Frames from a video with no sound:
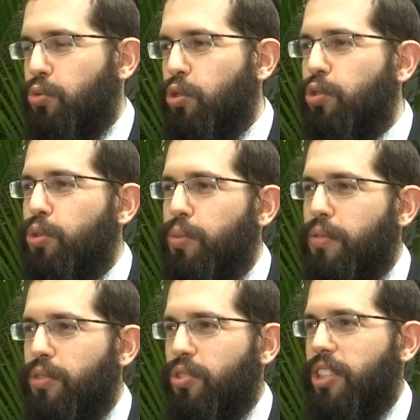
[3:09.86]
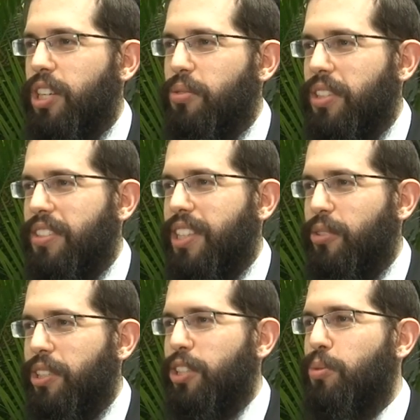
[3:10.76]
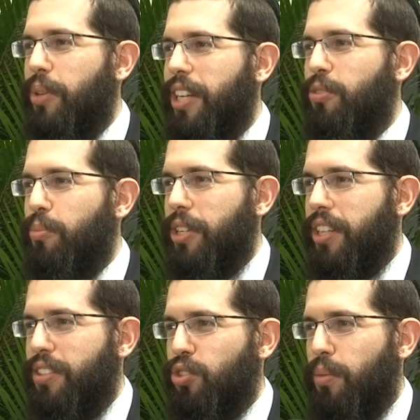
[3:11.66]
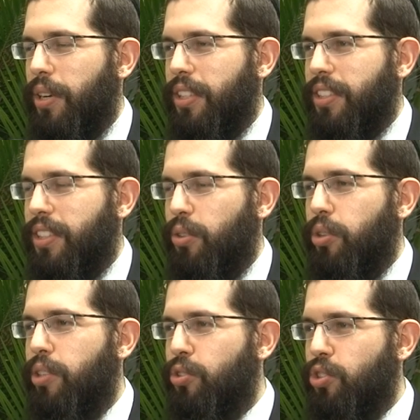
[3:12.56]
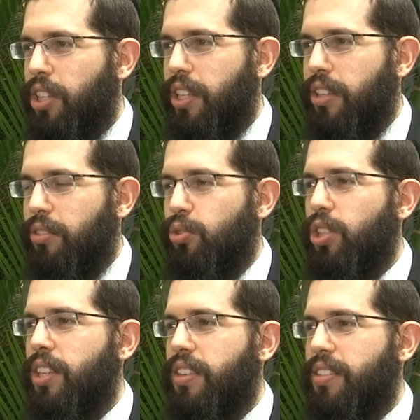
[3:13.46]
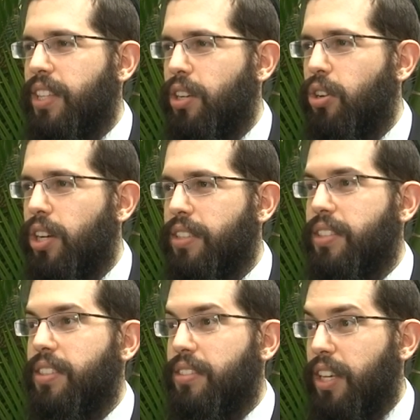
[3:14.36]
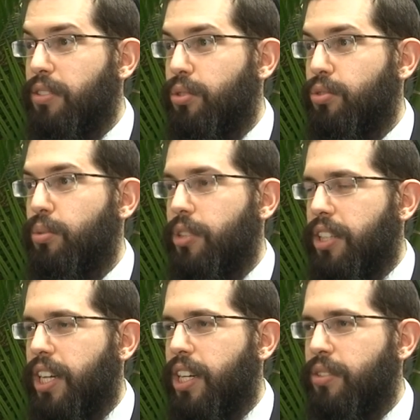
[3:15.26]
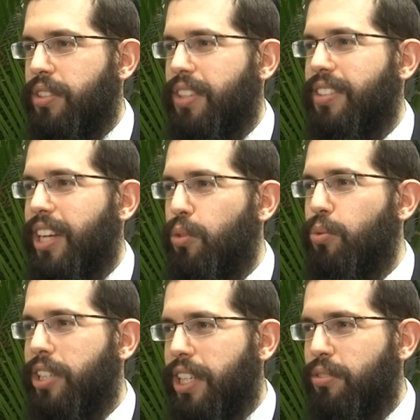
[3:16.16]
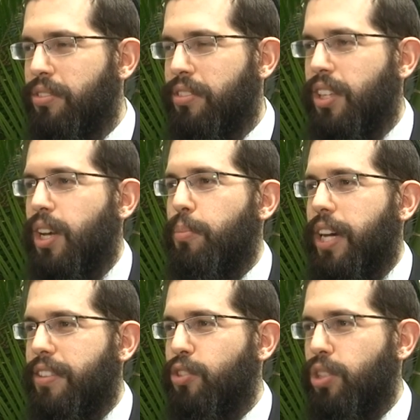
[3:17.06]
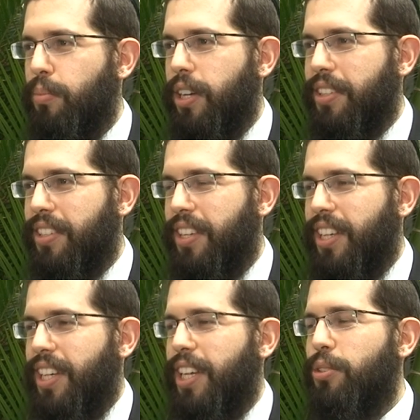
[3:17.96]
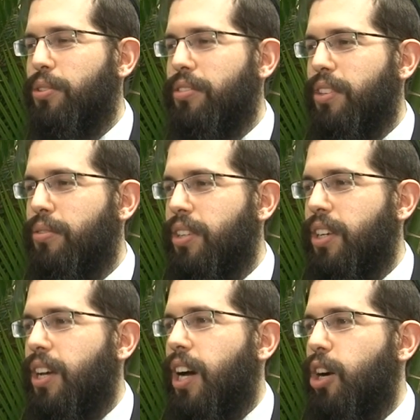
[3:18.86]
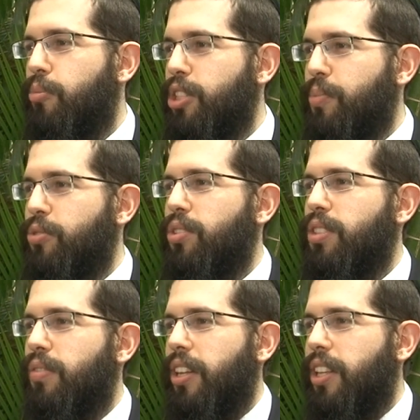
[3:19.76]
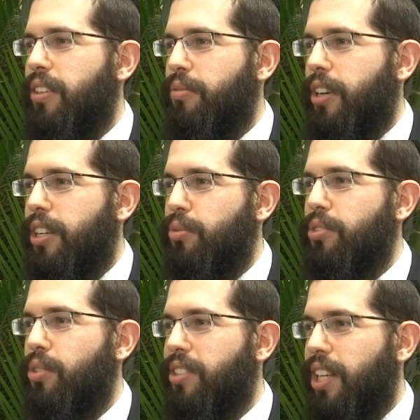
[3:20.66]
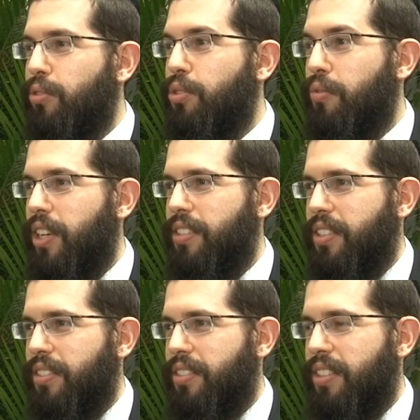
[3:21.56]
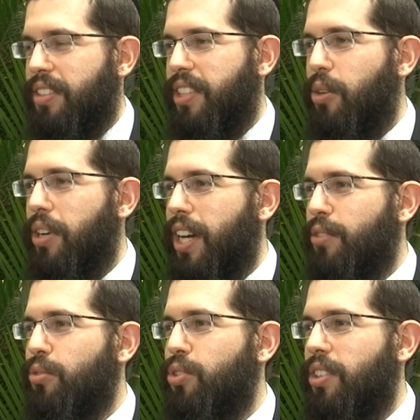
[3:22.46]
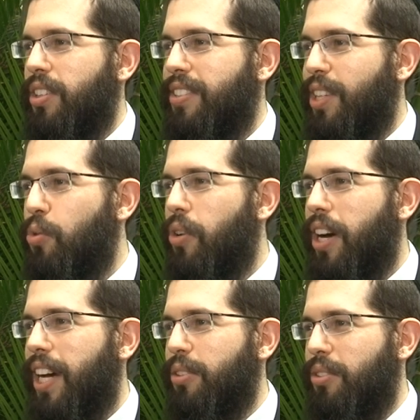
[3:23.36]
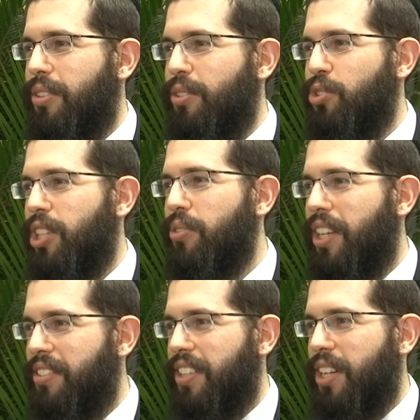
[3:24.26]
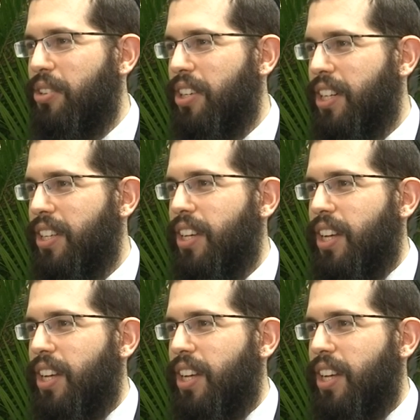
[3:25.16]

Todo o povo judeu está unido para cumprir esse Shabat o Rio de Janeiro, todas as sinagogas e centros comunitários estarão unidos para esse Shabat. Inclusive, algumas pessoas fala, farão no seu salão de festas, que será o caso de São Corrado, onde não tem sinagoga.